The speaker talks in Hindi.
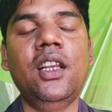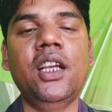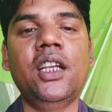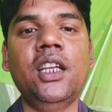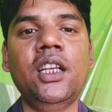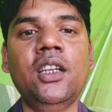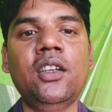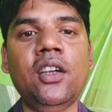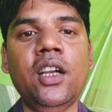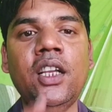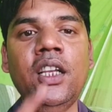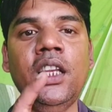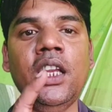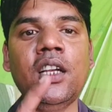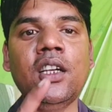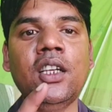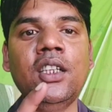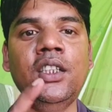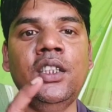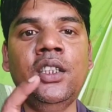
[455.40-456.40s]
लेकिन कहीं
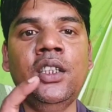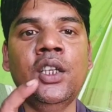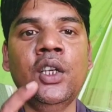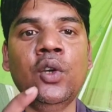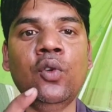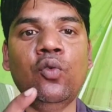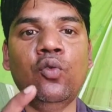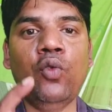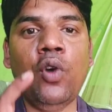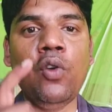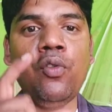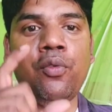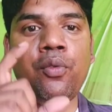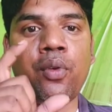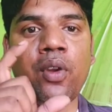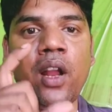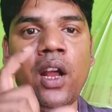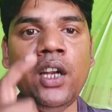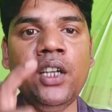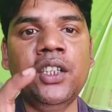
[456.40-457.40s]
ना कहीं वह
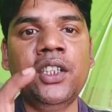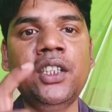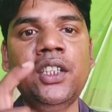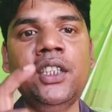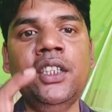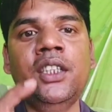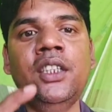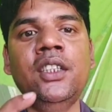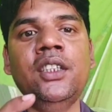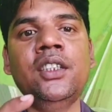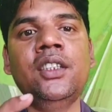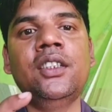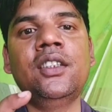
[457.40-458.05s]
फ्रॉड गिरी